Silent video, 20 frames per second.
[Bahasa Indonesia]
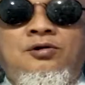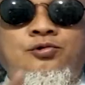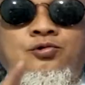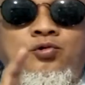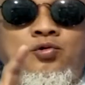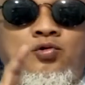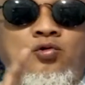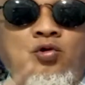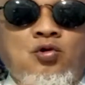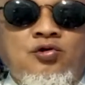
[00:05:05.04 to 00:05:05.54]

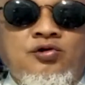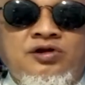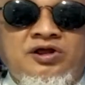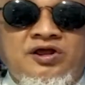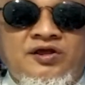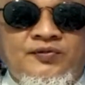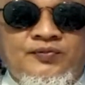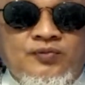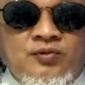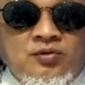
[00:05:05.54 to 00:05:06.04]
Dukun
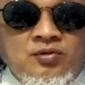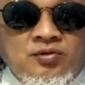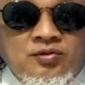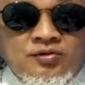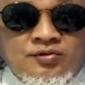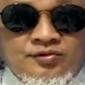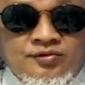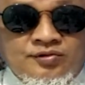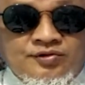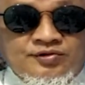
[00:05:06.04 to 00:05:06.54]
itu
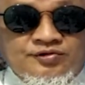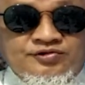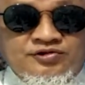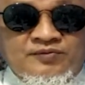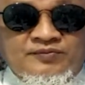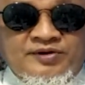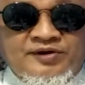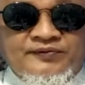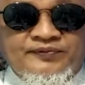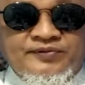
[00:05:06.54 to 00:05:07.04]

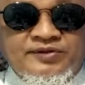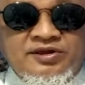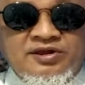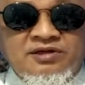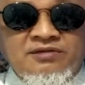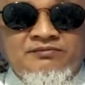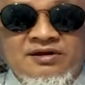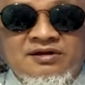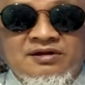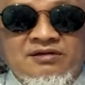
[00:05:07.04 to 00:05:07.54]

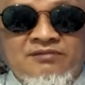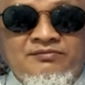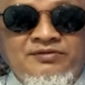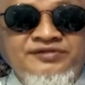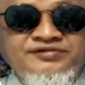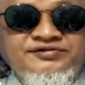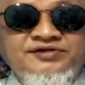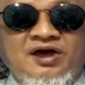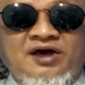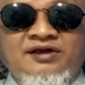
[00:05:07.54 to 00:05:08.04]
seperti
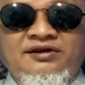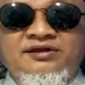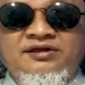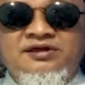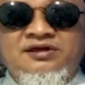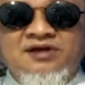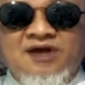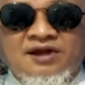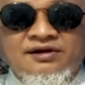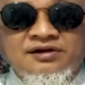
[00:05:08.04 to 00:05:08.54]
mencari
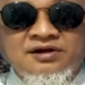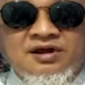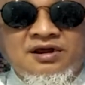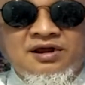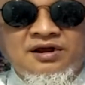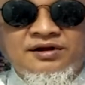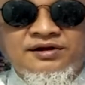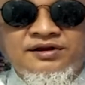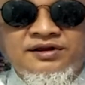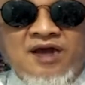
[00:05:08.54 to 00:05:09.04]

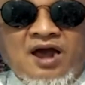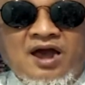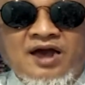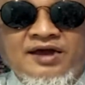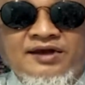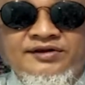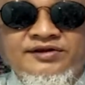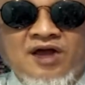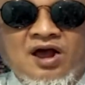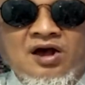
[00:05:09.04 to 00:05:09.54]
ikan di
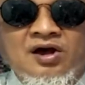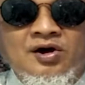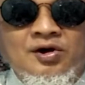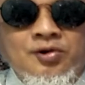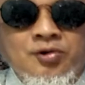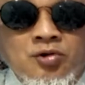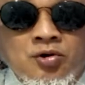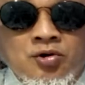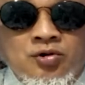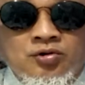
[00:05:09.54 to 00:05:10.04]
air yang
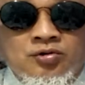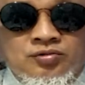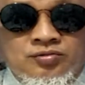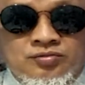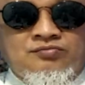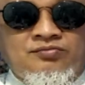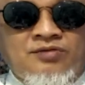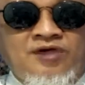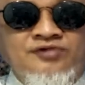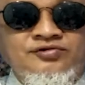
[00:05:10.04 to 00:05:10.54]
keruh.
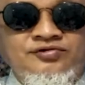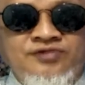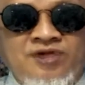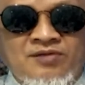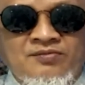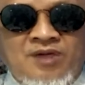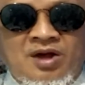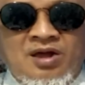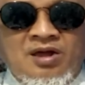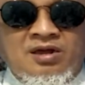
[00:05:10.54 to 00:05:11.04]
Maksudnya
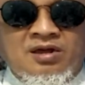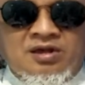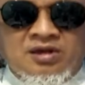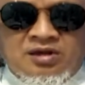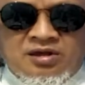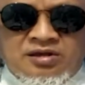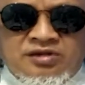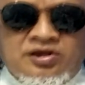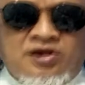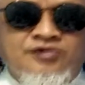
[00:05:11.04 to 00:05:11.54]
Mbah,
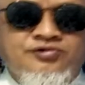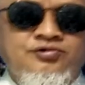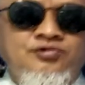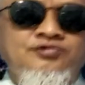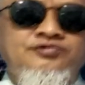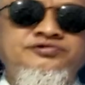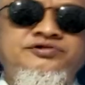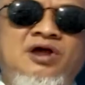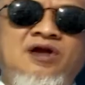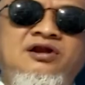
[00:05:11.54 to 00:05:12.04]
ya
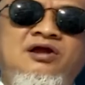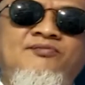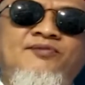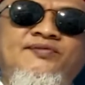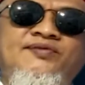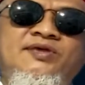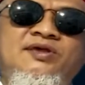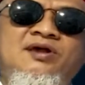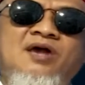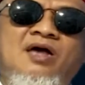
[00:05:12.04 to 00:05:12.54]
susah
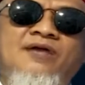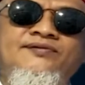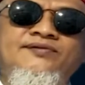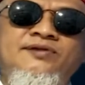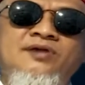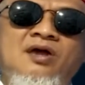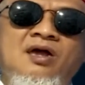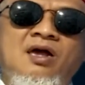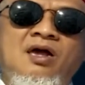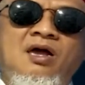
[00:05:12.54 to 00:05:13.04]
dapat
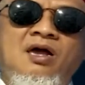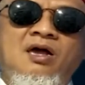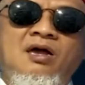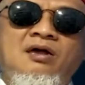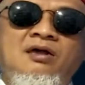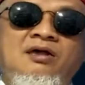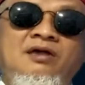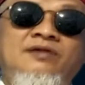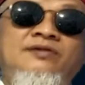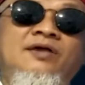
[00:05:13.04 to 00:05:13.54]
ikannya
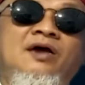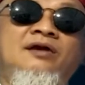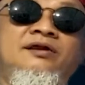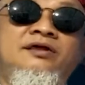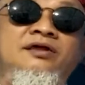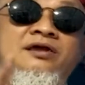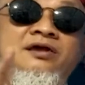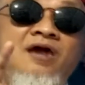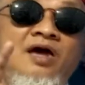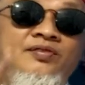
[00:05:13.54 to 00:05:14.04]

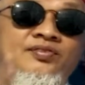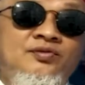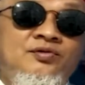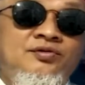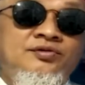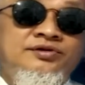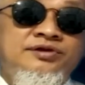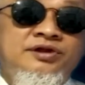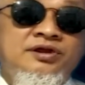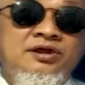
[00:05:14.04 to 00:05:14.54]
nyari ikan
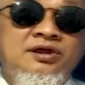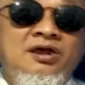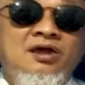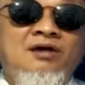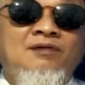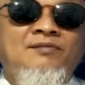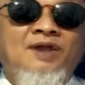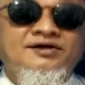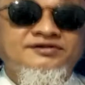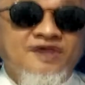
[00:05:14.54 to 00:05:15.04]
tuh di
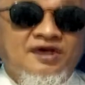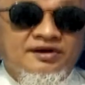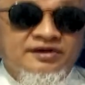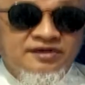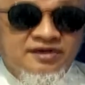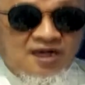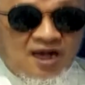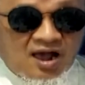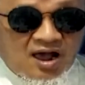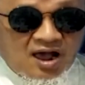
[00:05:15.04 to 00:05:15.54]
pasar
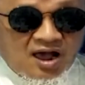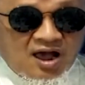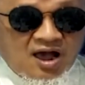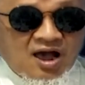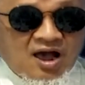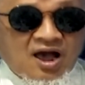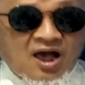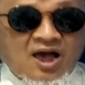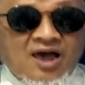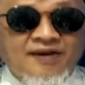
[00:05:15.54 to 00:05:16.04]

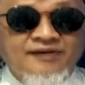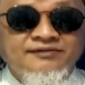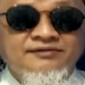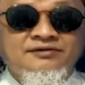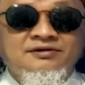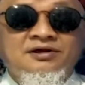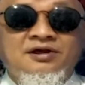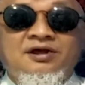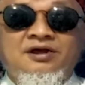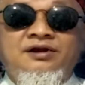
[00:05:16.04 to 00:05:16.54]

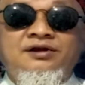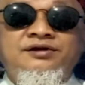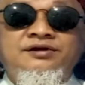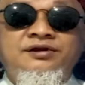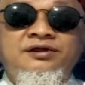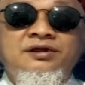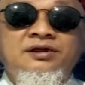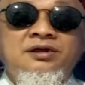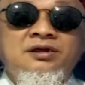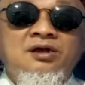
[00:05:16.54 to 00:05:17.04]
ikan
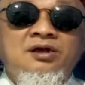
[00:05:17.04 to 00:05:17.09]
di